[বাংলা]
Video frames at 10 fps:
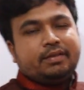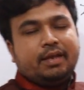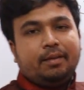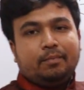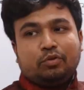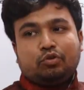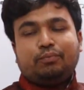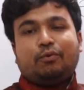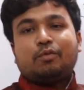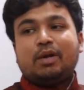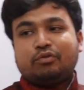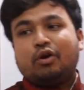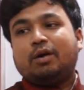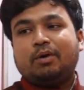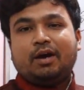যে যদি ফর্মাল
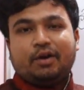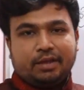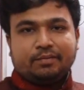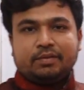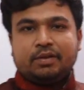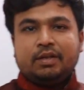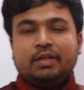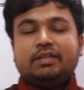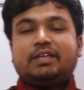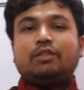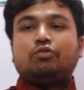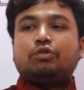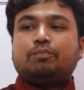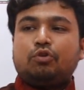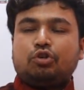সংজ্ঞা বলা হয় যে
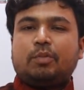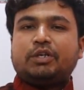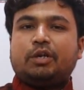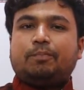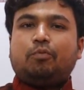তৎপুরুষ সমাসের